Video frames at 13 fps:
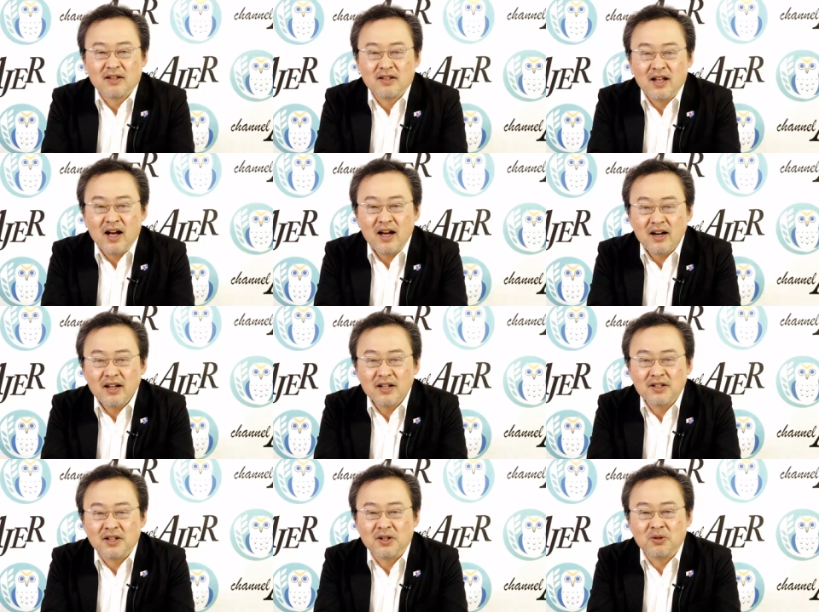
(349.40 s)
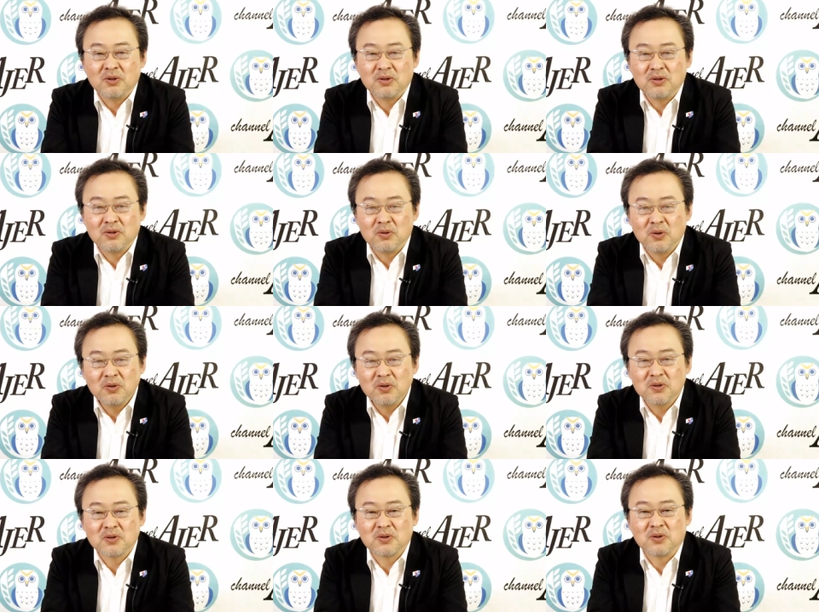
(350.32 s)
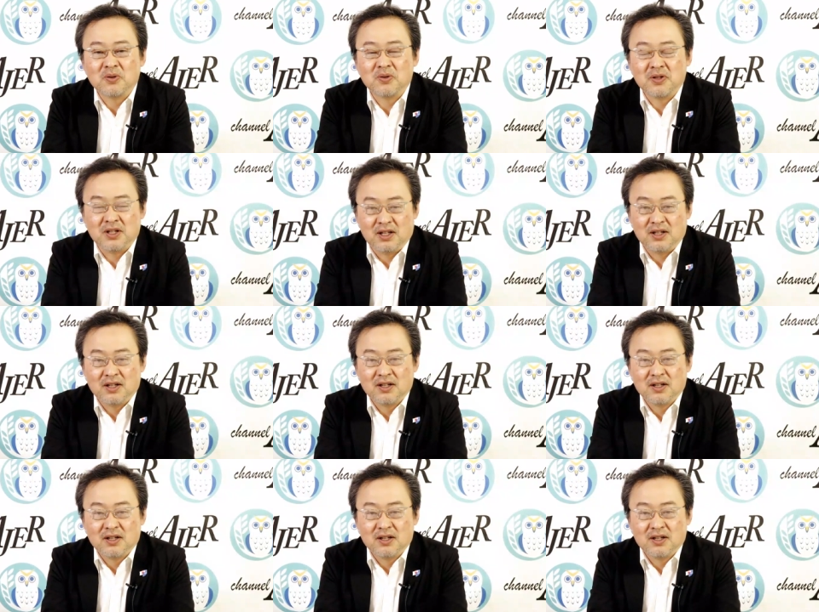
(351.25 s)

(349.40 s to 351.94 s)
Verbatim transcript: 誰にどの層に